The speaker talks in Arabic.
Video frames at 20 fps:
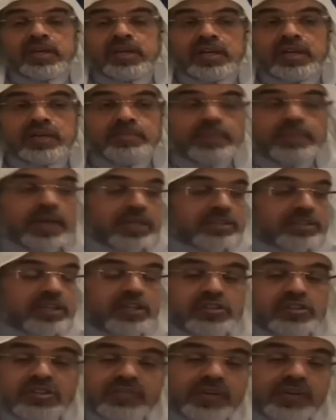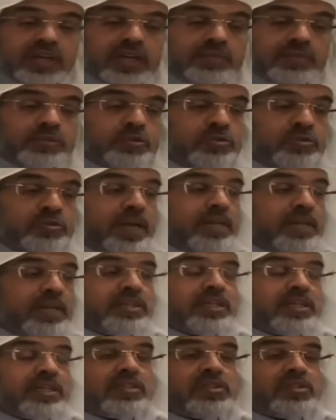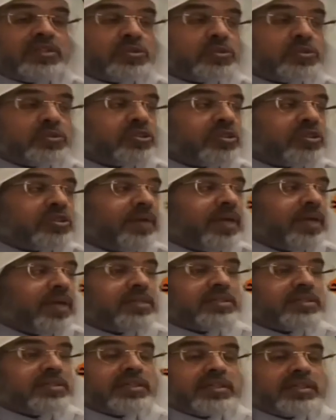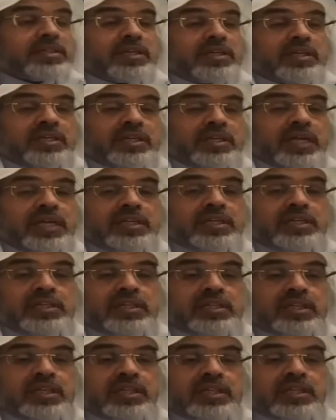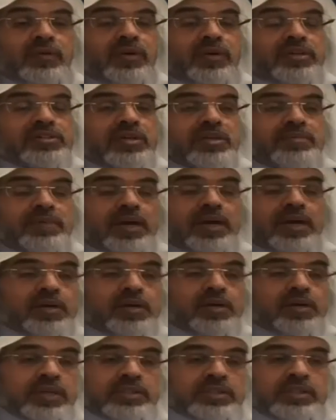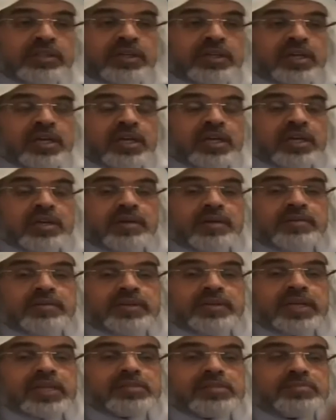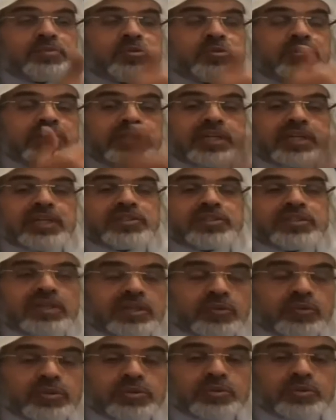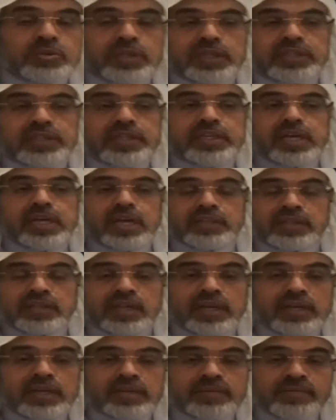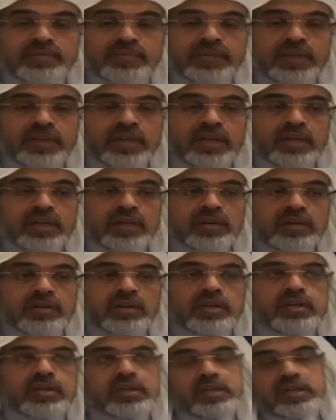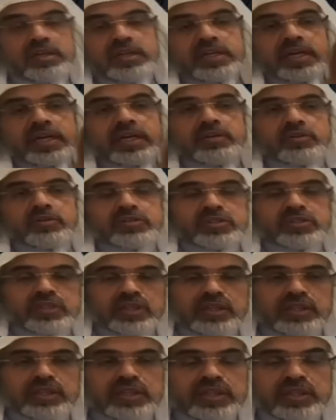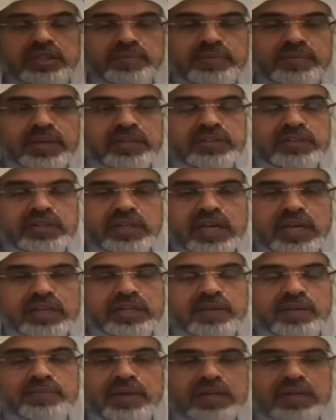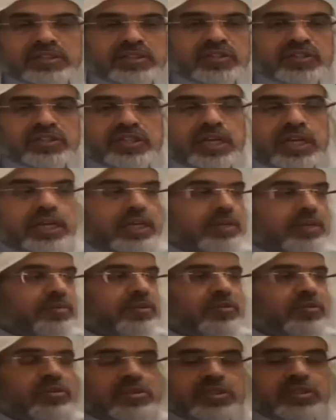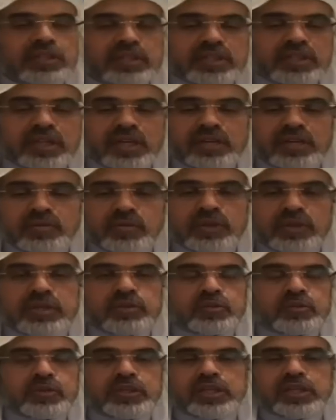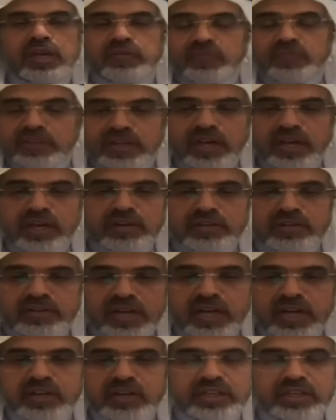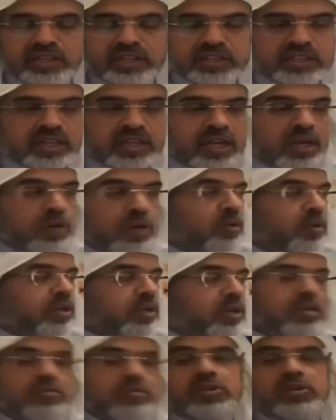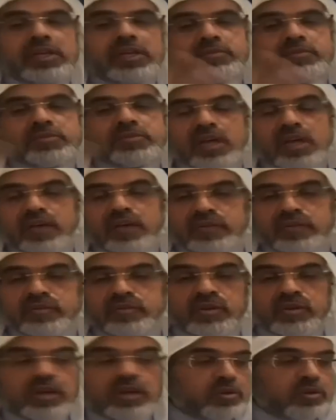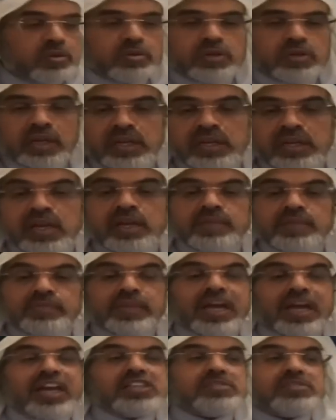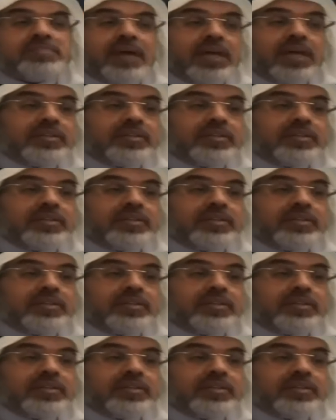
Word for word: ما يقدر يصرف على ابوه ما يقدر يهدي زوجته ما يقدر آه، يعني يتواصل مع اخواته الناس مو كل الناس صاروا يوزعون عيديات الان اللي كان يوزع عيديه 100 ريال قبل 10 سنين الحين يمكن يوزع ريال ولا يروح ينام في النهار نهار العيد ولا يقول انا مسافر يروح يعني اصبحت